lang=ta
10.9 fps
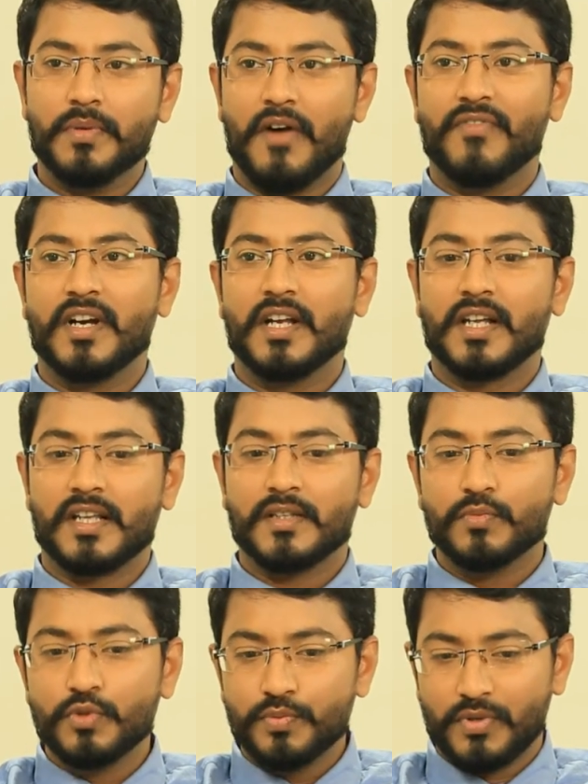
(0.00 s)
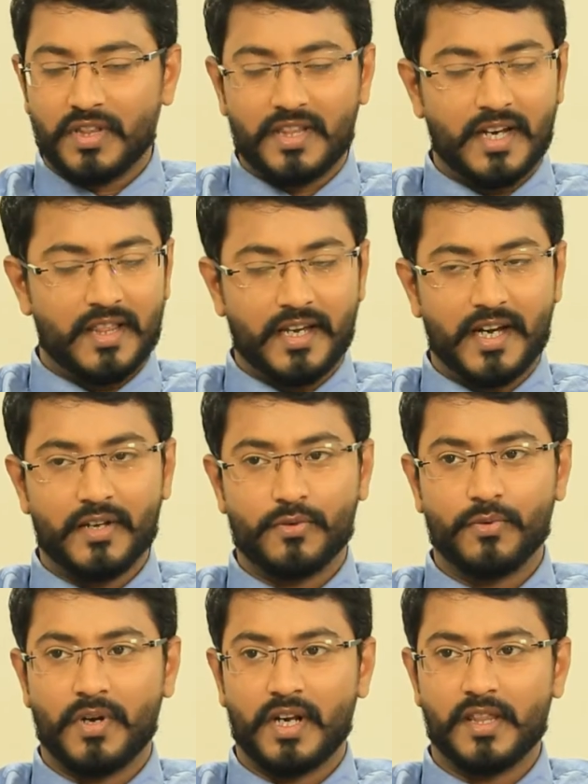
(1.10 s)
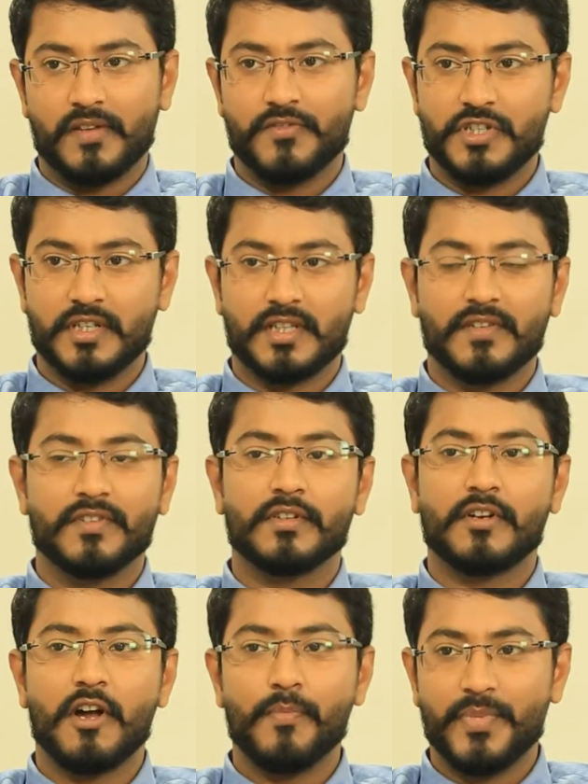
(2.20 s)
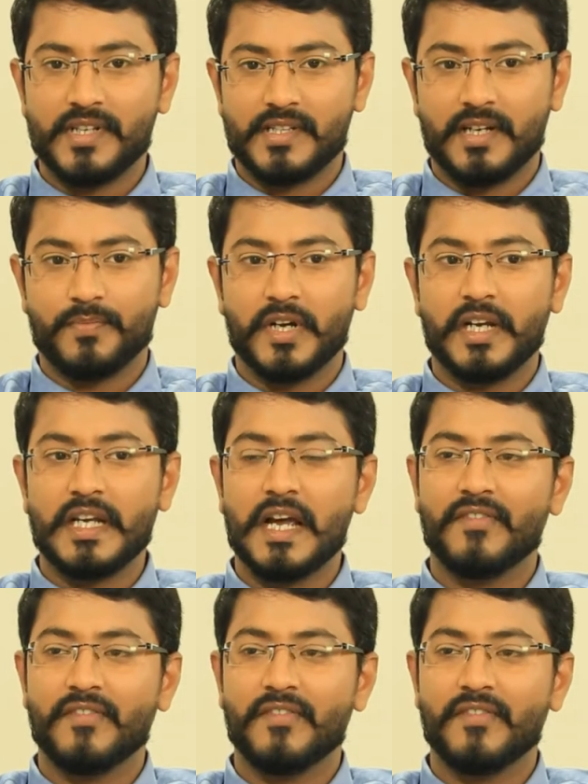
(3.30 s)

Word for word: அவங்களுக்கு அந்த முன்புறத்தில் அந்த எடை கூட்டுற அந்த விஷயத்தை வந்து காம்பன்சேட் பண்ணி